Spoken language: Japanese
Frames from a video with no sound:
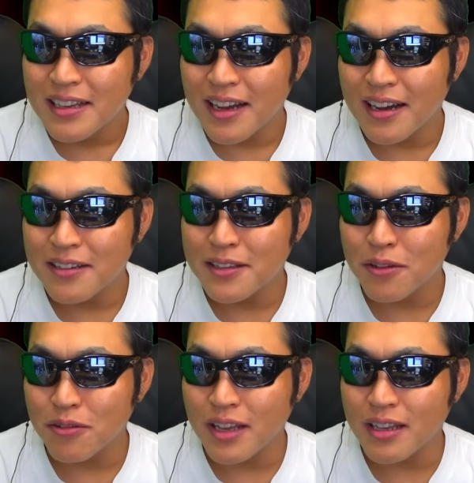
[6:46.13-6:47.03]
相手
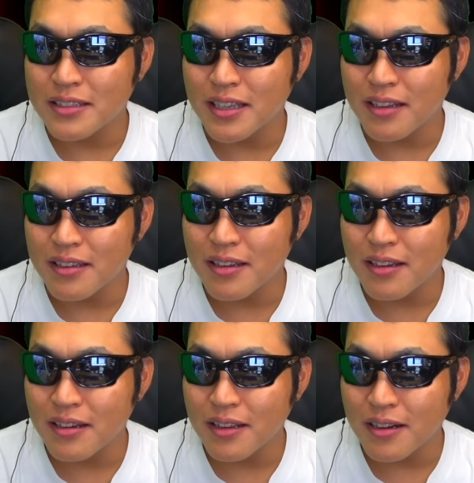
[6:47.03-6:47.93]
のね前
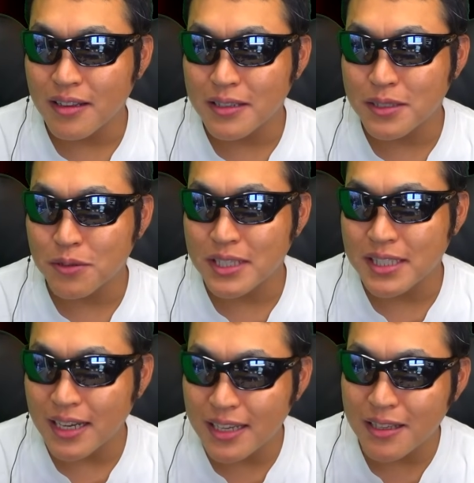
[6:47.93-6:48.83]
衛がなかなか強くて
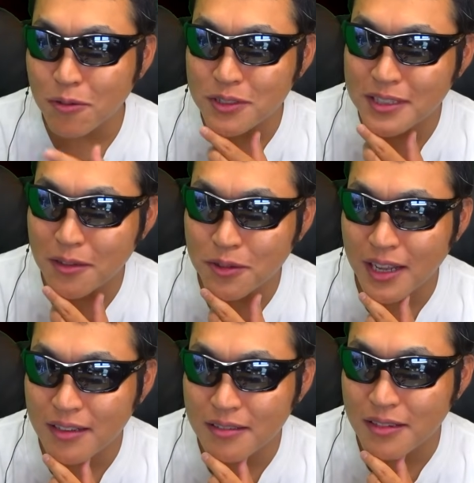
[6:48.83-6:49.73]
先にこちらの
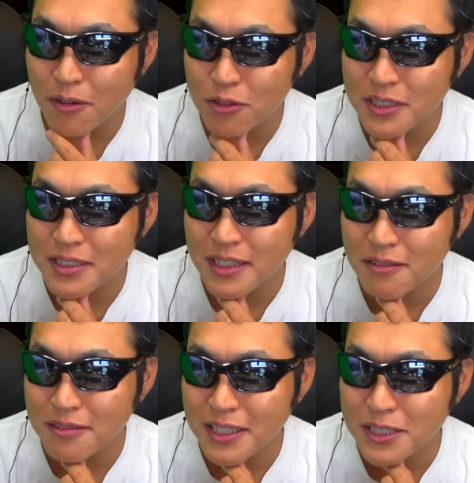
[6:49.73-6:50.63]
タンクが落ちちゃ
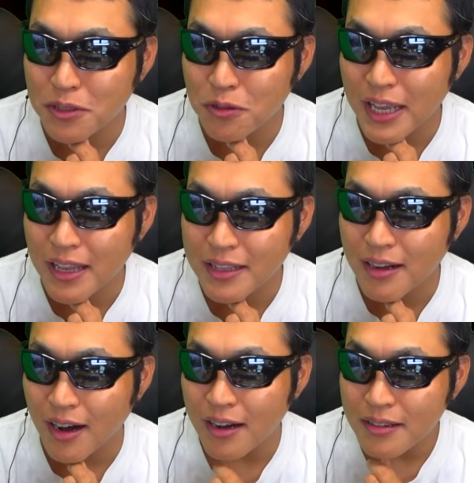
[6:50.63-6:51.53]
うんですよねて
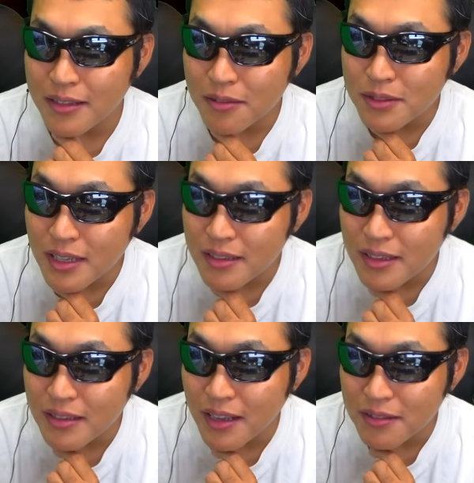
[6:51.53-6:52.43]
か相手の前
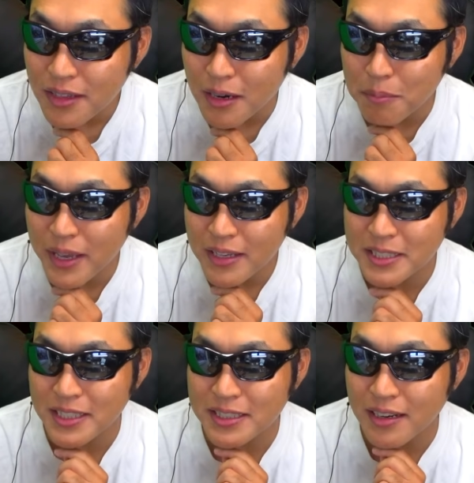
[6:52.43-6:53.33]
衛なんなら明
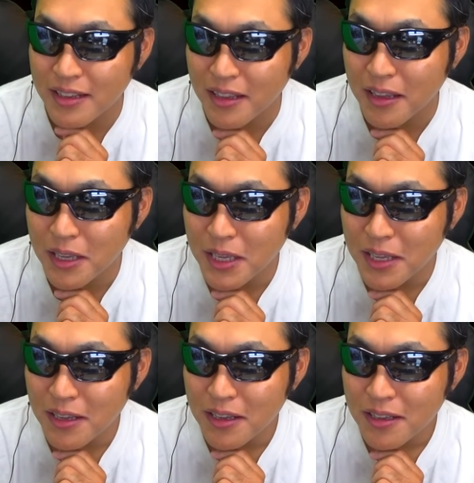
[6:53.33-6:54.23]
治ですからね
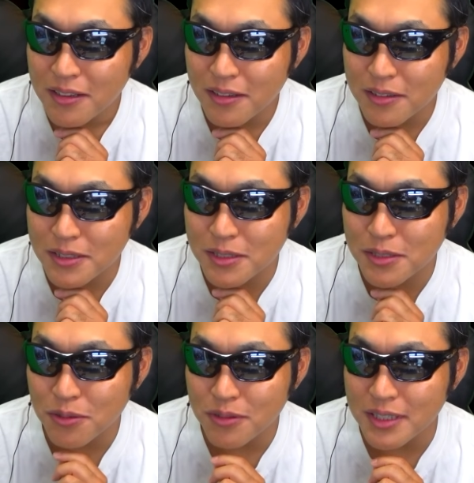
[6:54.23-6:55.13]
なんか
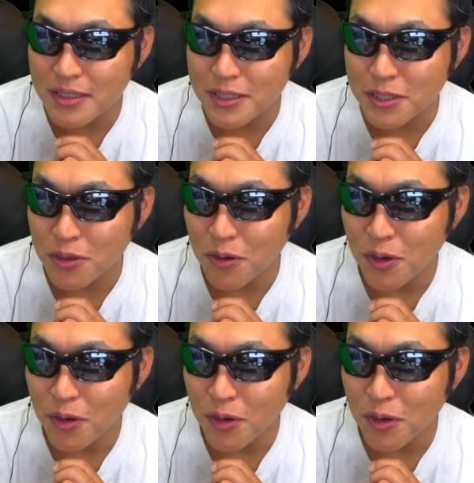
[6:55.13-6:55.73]
強いんですよ